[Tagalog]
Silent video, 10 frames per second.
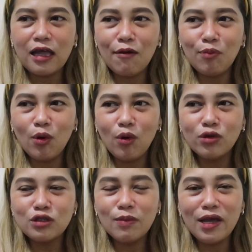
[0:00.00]

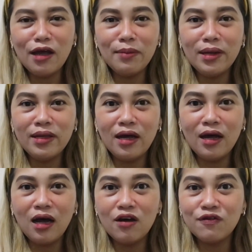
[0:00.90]
Tapos,
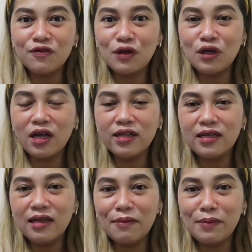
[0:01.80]
maya-maya, after
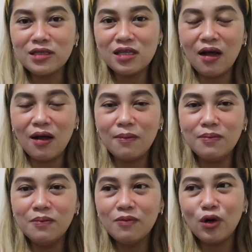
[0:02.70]
kanilang masab
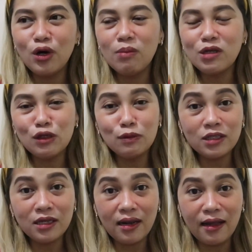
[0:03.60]
or
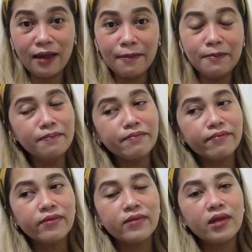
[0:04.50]
masubscribe,
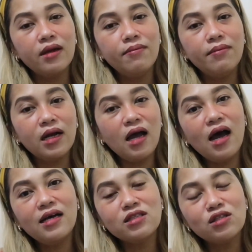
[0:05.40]

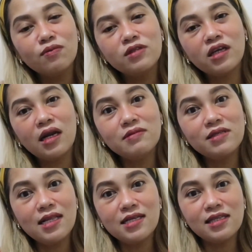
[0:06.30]

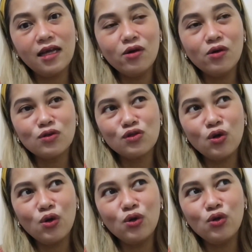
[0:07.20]
mag-unsubscribe sila sa'yo.
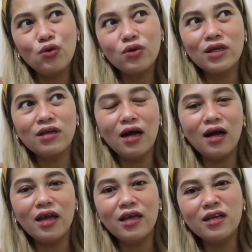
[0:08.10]
So, lugi
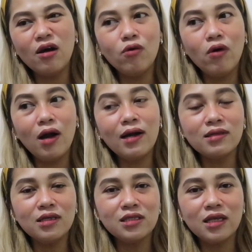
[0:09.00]
ka. Ikaw kung
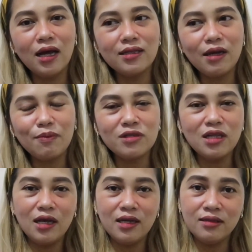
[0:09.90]
honest ka, tapos
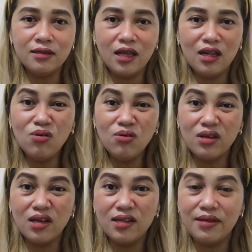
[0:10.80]
sila hindi,
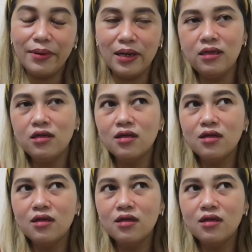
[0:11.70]
lugi ka, di ba?